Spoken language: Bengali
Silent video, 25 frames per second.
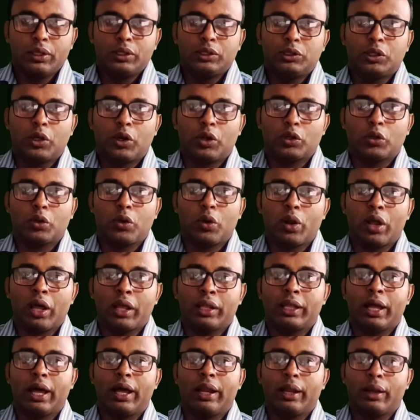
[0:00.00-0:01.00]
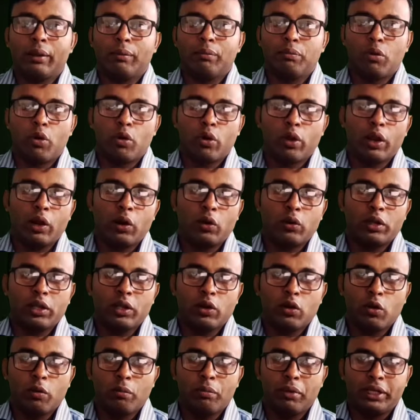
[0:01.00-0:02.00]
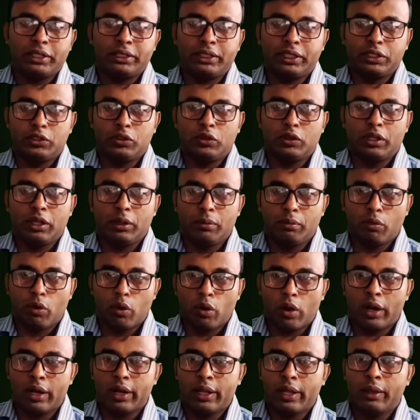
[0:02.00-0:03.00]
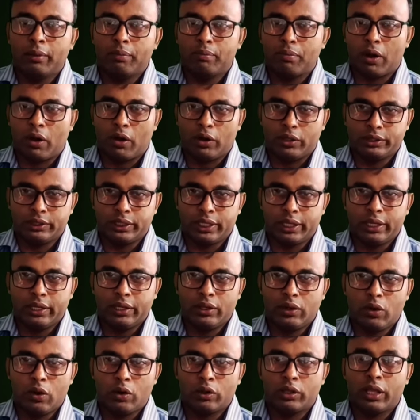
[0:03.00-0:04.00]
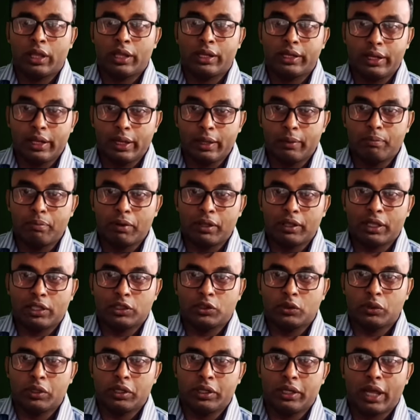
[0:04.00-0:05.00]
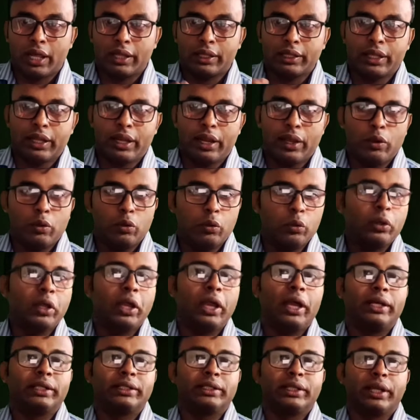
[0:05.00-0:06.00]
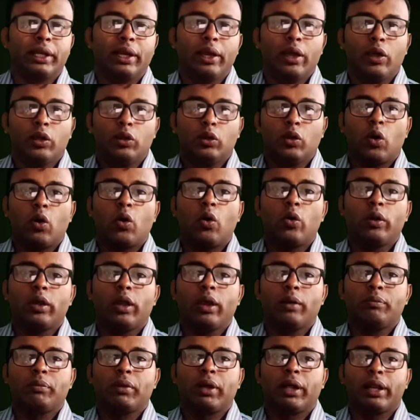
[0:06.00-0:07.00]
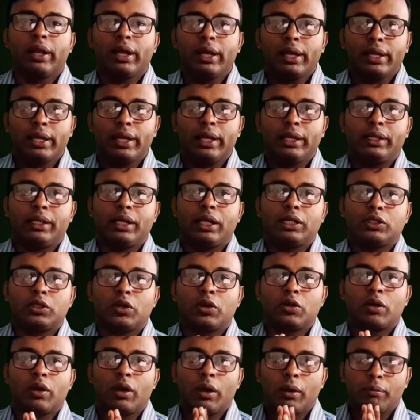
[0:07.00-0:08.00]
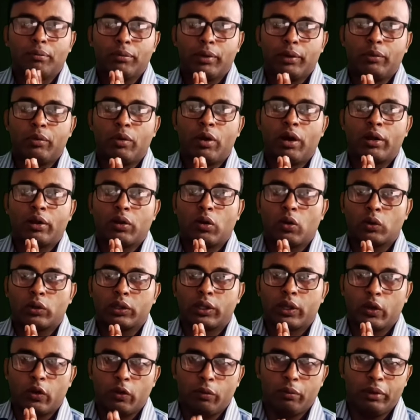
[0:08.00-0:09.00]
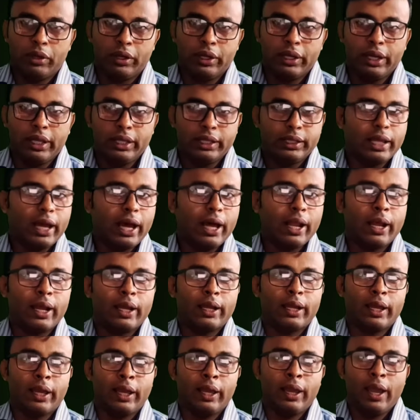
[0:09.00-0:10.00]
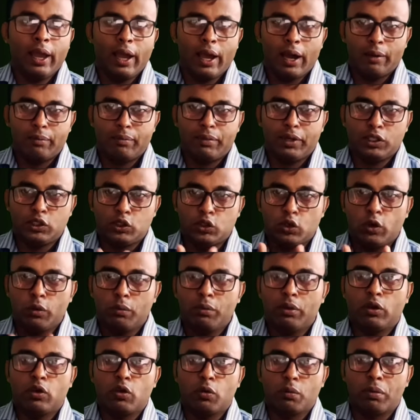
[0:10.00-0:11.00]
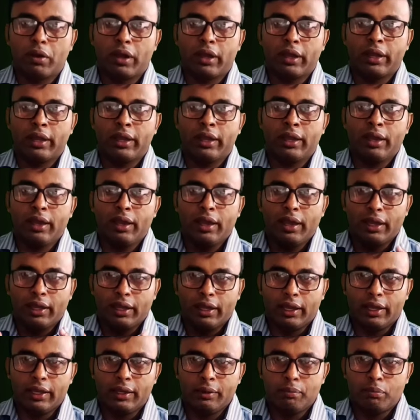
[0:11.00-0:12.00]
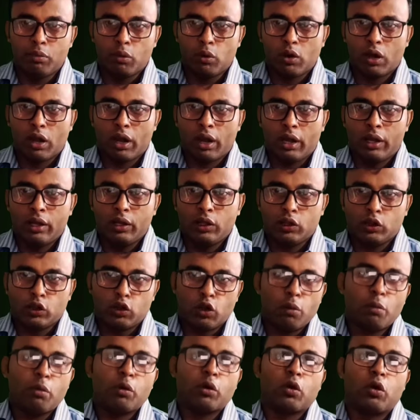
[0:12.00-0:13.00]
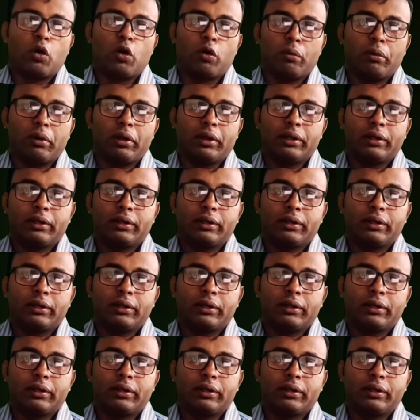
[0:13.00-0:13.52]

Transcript: শতকরা ধানে পনেরোটিরও বেশি যদি মোরা ডিগ পাওয়া যায় অর্থাৎ ডিগ পাতা যদি টান দিলেই উঠে আসে তখনই আপনার কীটনাশক ব্যবহার করতে হবে তার আগে আপনি জৈবিক উপায়ে এই পোকা দমন করবেন